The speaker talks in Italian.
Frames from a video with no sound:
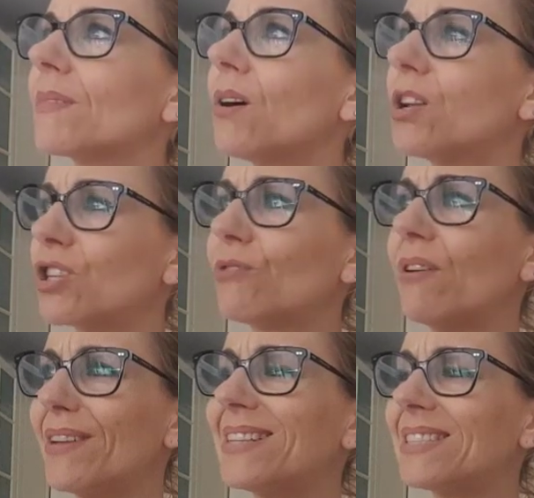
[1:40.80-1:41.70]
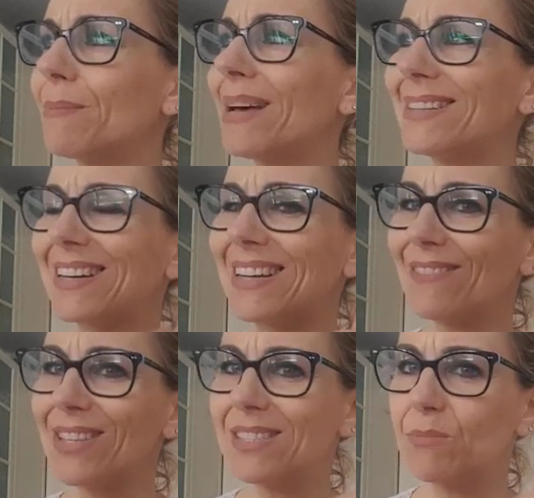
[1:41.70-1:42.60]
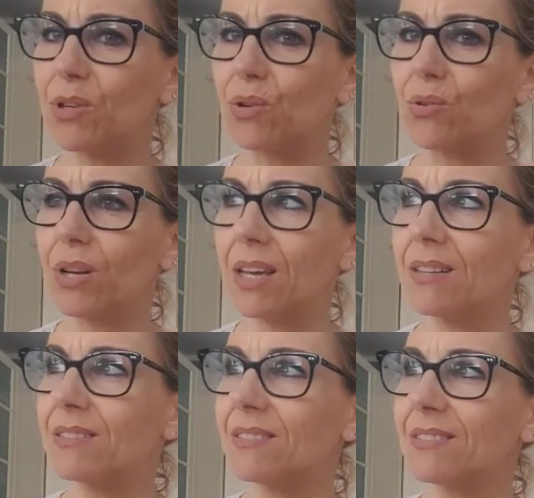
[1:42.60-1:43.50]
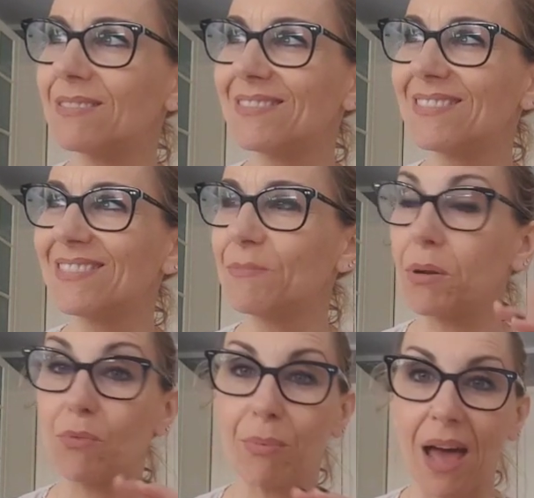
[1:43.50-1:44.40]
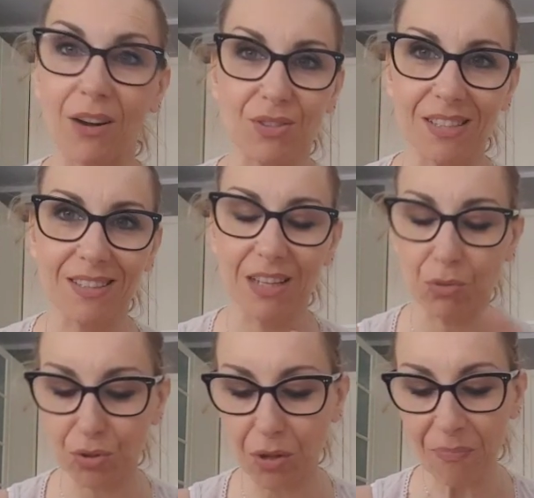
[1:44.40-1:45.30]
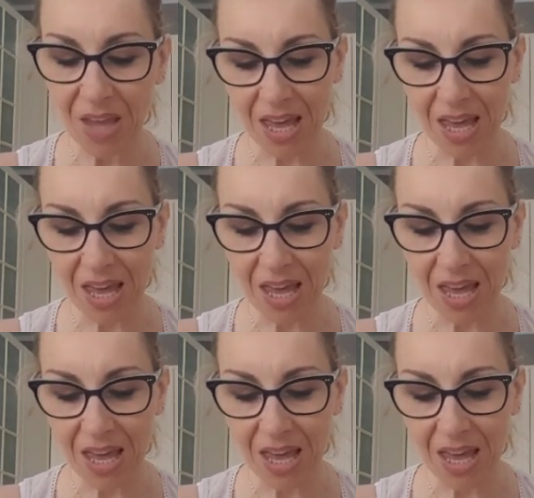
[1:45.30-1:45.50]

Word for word: Ho lasciato la finestra aperta, gravissimo errore primo piano, sentire tutto.